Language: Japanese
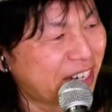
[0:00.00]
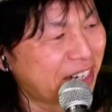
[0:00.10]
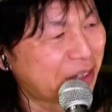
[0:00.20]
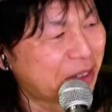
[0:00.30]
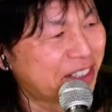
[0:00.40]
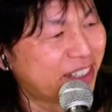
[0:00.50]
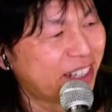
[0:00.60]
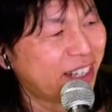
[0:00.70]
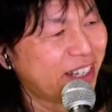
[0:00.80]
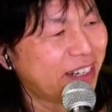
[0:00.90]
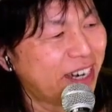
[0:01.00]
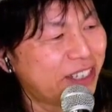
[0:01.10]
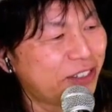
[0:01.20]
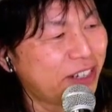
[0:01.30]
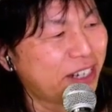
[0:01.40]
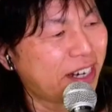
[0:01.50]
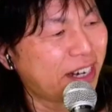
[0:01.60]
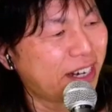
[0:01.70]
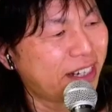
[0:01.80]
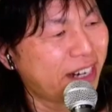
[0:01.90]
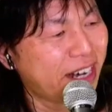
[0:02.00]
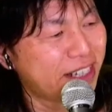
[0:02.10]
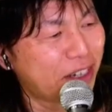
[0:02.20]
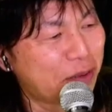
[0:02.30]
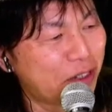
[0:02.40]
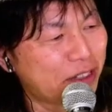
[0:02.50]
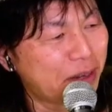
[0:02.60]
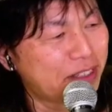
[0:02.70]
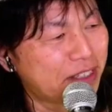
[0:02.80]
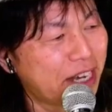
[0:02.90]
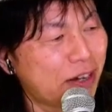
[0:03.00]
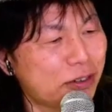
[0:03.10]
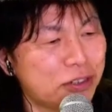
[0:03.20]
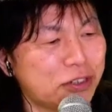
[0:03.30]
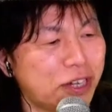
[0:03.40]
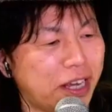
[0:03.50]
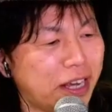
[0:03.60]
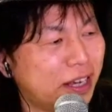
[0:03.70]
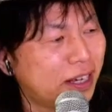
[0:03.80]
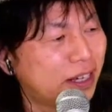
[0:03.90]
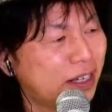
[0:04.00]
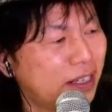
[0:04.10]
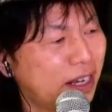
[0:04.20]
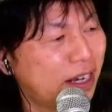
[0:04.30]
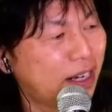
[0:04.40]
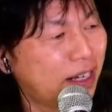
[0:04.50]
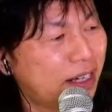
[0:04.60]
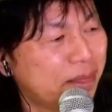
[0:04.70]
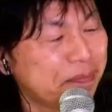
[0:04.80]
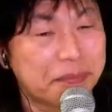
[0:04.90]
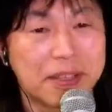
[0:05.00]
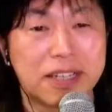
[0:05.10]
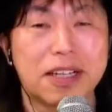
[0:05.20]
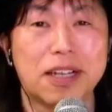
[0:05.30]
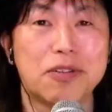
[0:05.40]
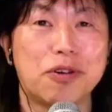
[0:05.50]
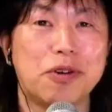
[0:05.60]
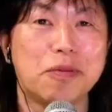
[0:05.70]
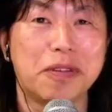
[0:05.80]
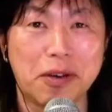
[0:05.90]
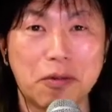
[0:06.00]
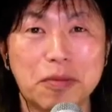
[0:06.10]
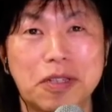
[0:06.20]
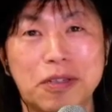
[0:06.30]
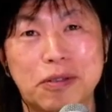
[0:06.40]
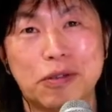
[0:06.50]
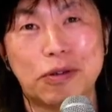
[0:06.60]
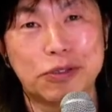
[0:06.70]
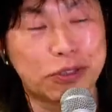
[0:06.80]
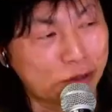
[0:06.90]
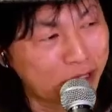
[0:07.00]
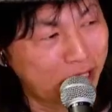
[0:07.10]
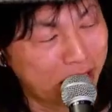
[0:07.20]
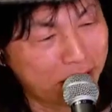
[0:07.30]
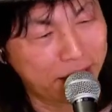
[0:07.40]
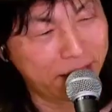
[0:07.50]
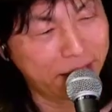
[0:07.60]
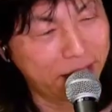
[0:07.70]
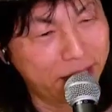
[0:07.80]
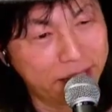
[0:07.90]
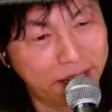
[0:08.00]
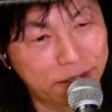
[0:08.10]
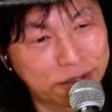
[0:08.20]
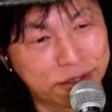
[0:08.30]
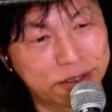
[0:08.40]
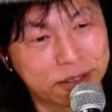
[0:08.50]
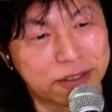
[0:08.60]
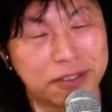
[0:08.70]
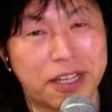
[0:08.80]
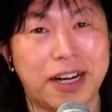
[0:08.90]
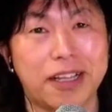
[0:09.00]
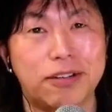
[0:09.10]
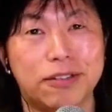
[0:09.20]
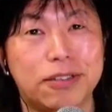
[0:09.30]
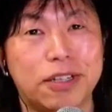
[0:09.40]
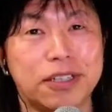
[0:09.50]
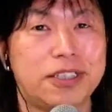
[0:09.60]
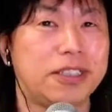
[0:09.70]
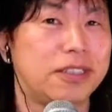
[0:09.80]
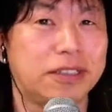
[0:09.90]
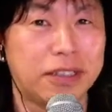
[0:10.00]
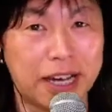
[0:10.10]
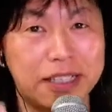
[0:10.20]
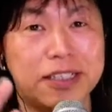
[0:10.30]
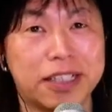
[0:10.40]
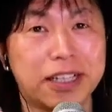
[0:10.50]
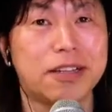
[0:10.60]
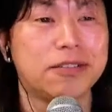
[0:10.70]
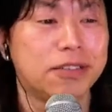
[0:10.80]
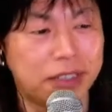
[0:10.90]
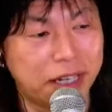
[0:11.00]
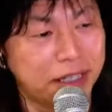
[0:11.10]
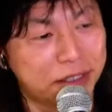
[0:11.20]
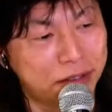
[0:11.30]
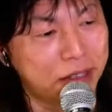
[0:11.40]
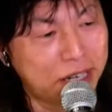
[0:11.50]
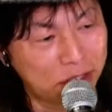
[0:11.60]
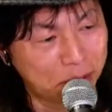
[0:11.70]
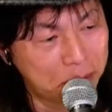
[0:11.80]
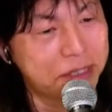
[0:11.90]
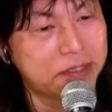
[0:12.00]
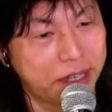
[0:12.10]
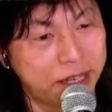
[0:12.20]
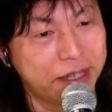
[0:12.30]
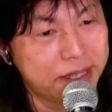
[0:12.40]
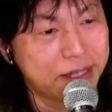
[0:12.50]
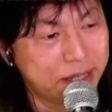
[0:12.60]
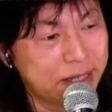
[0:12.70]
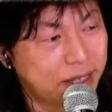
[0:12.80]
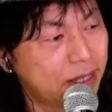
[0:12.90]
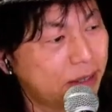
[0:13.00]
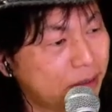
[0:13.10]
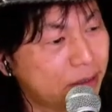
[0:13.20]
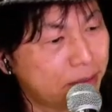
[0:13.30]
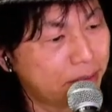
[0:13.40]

りがとうございます8周年記念配信おめでとうございます。いや、こちらこそね、で、あちゃん、あの、ね、本当にこう愚直に、えー、ね、こうずっと続けられてる、配信されてる姿勢がすごいなと思いますね。うん、も